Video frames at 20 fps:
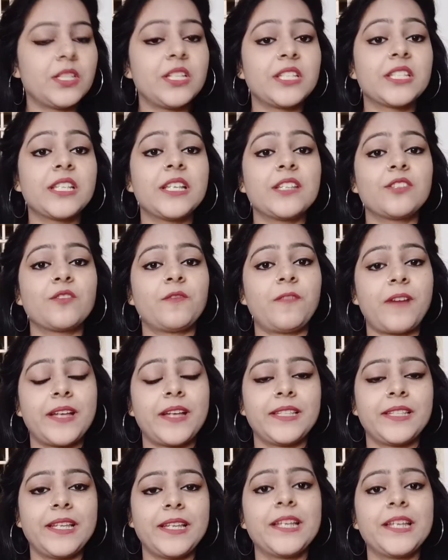इसके जो
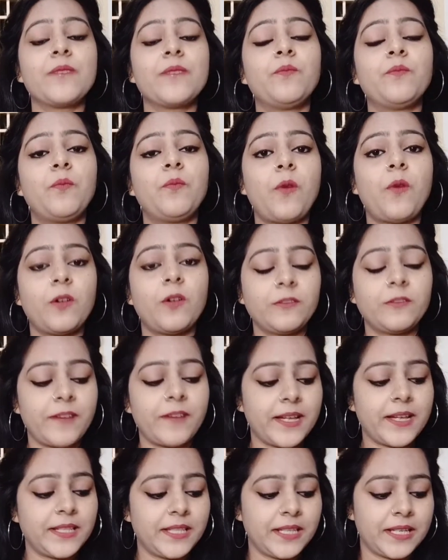फ़ायदे हैं बहुत
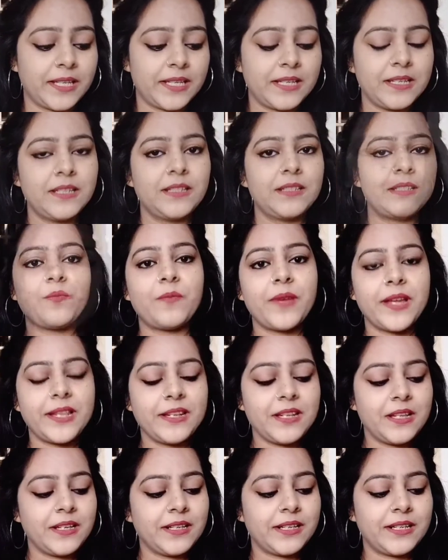फ़ायदे हैं जो
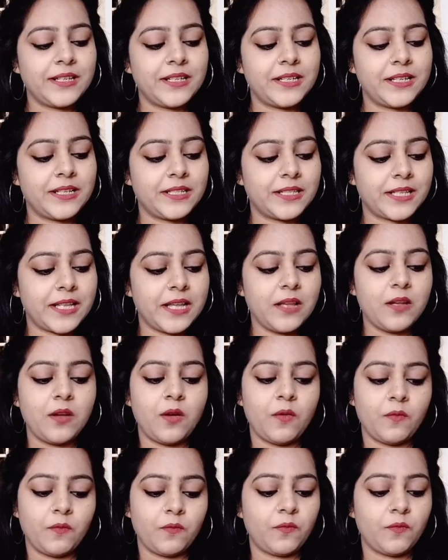मेन इंग्रेडिएंट्स है
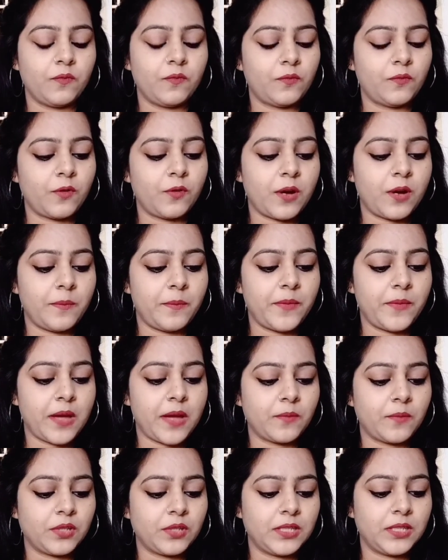वो मैं
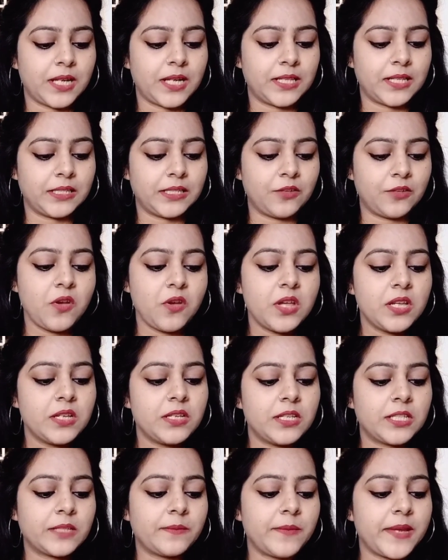आपको दिखा देती हूँ
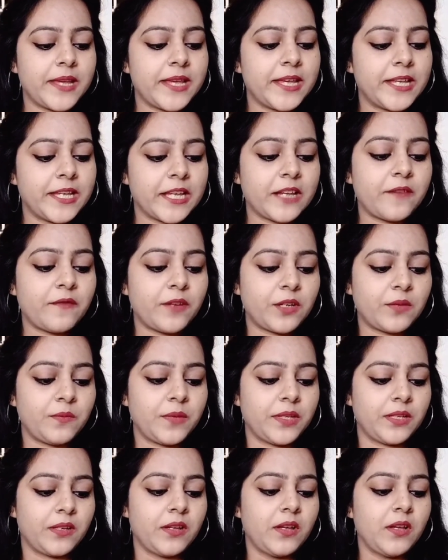इसमें हेयर
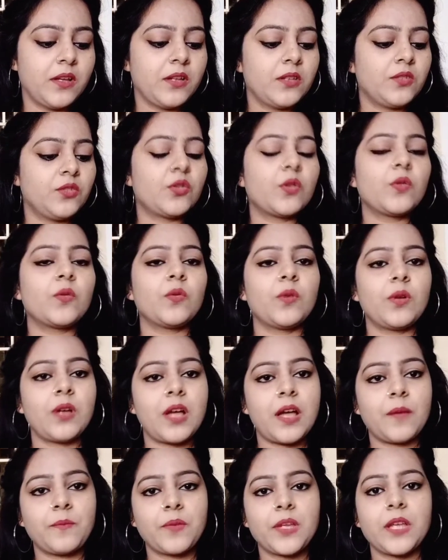विटमिन जो
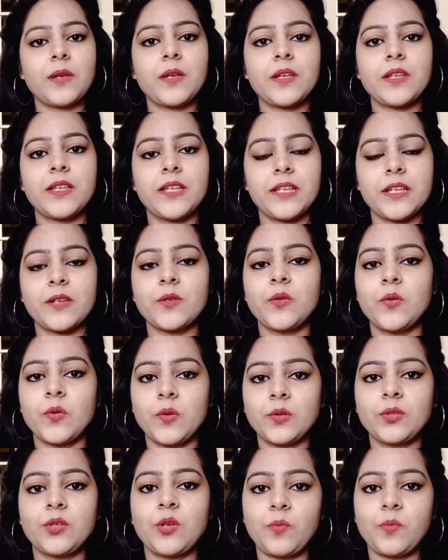आपके हेयर
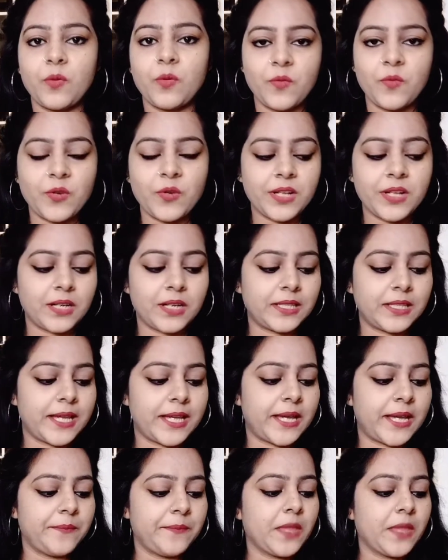ग्रोथ को प्रमोट करता
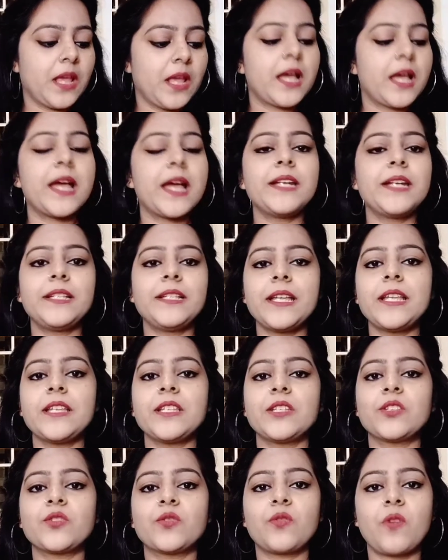है एंड ये
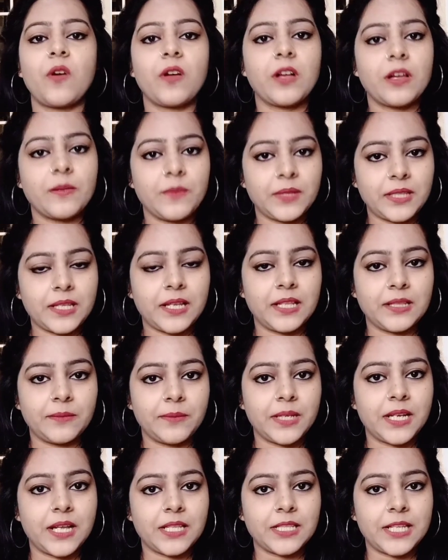स्ट्रॉगर बता
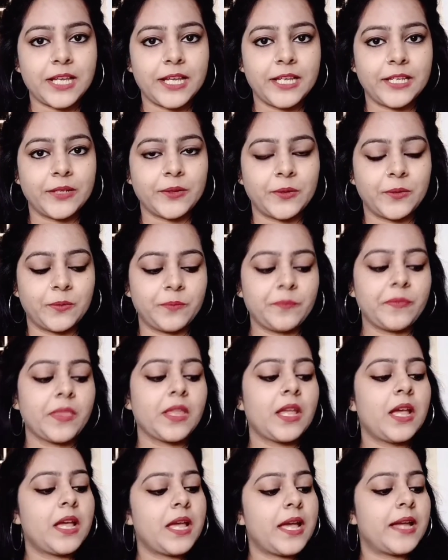बनाता है हेयर
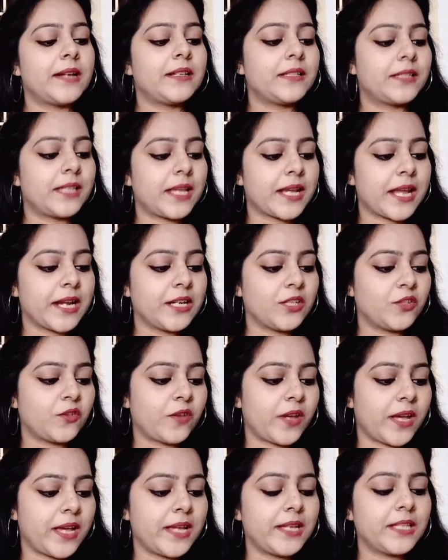को एंड सेकेंड जो
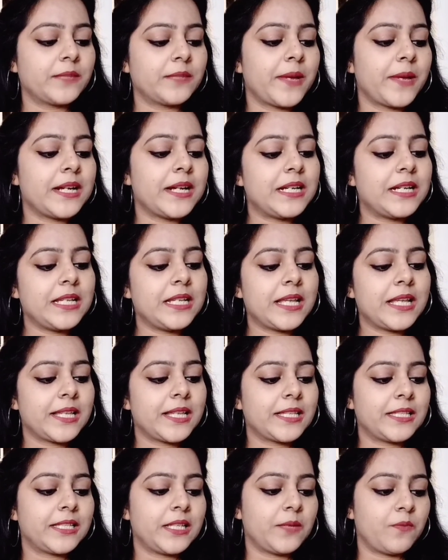है इसमें डी
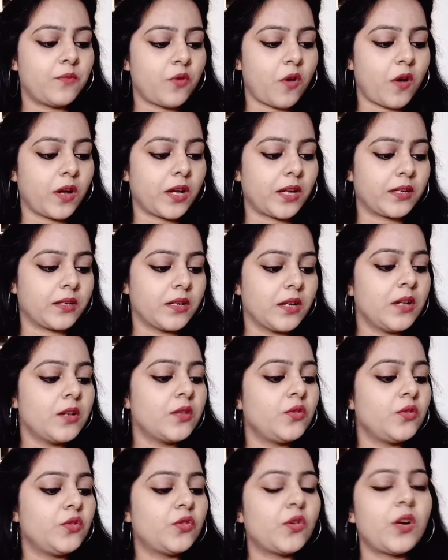एस टी ब्लॉगर
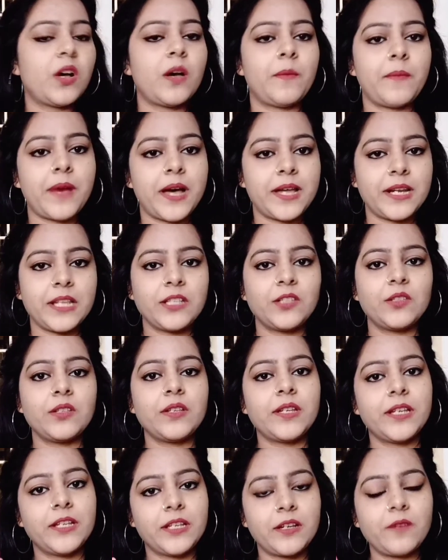जो हमारे
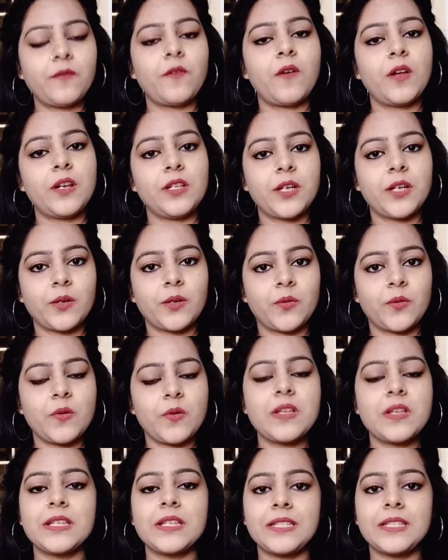हेयर फॉलिकल को
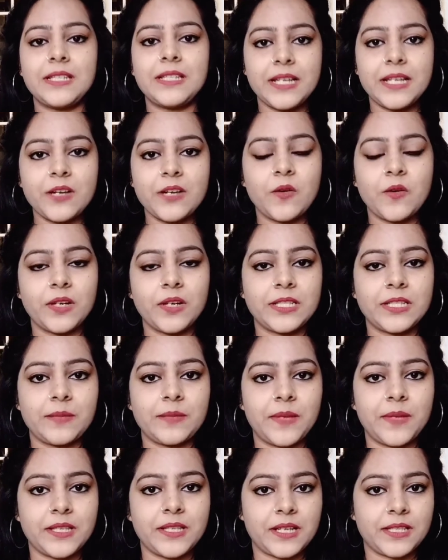स्ट्रिंक होने से
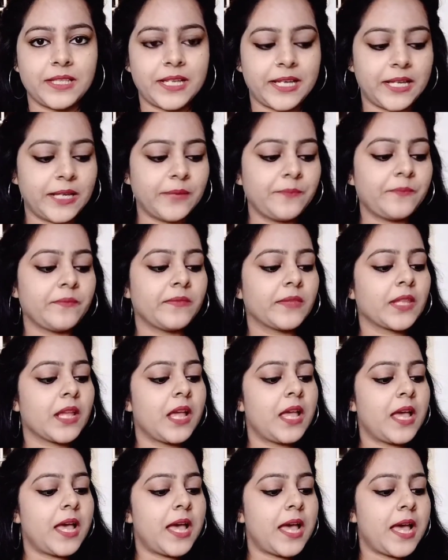बचाता है
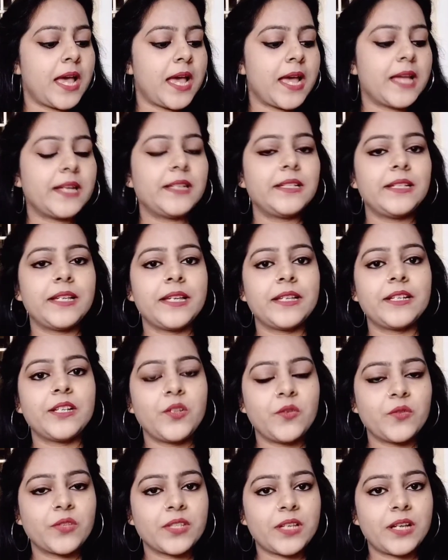एंड ये
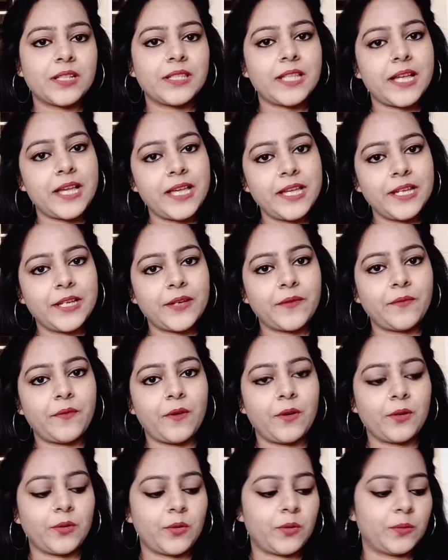रिड्यूस करता है हेयर
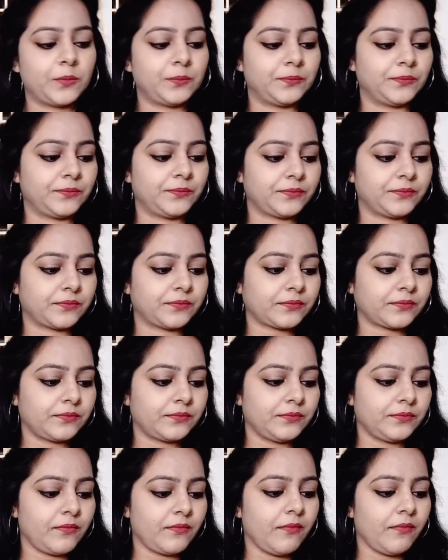फॉल को
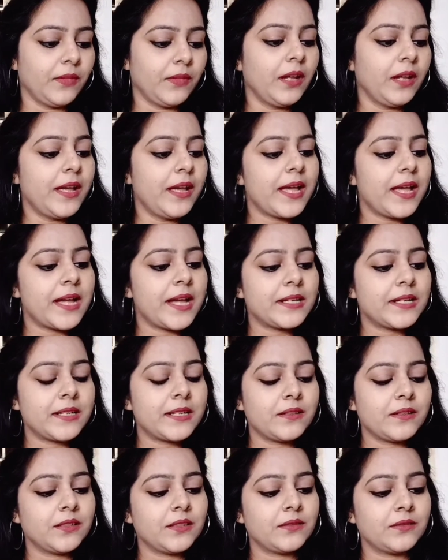एंड
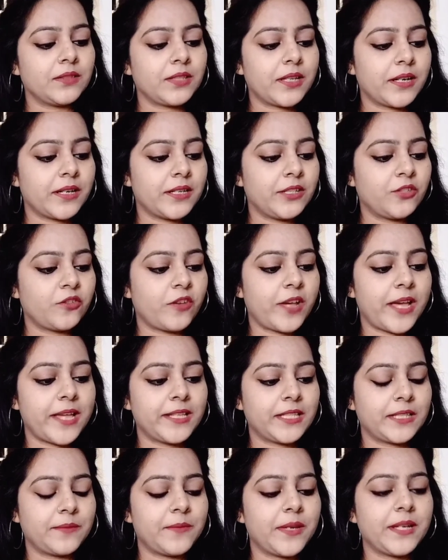थर्ड जो है
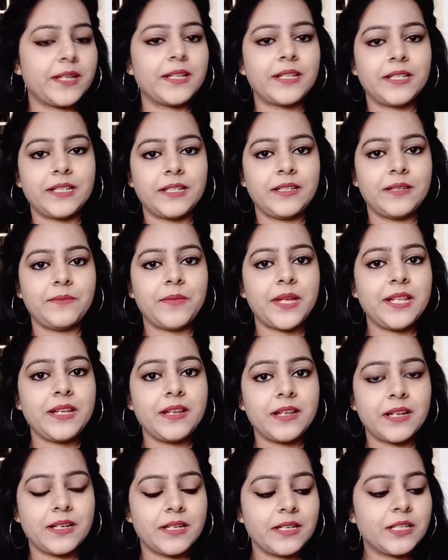इसमें मेन
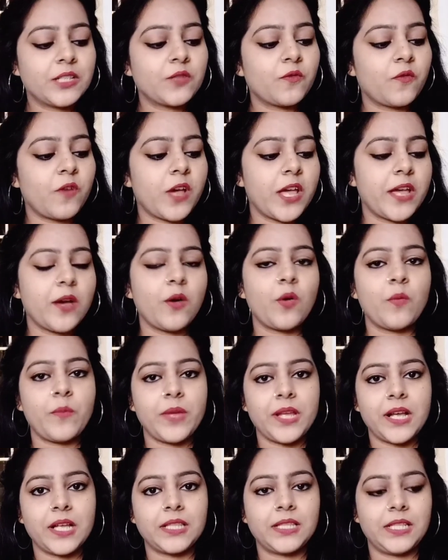इंग्रेडिएंट्स वो है
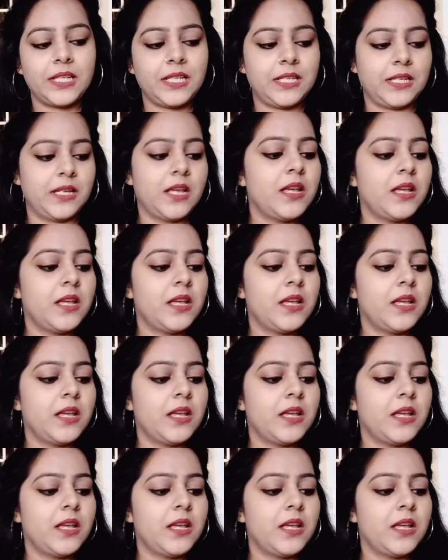ओमेगा थ्री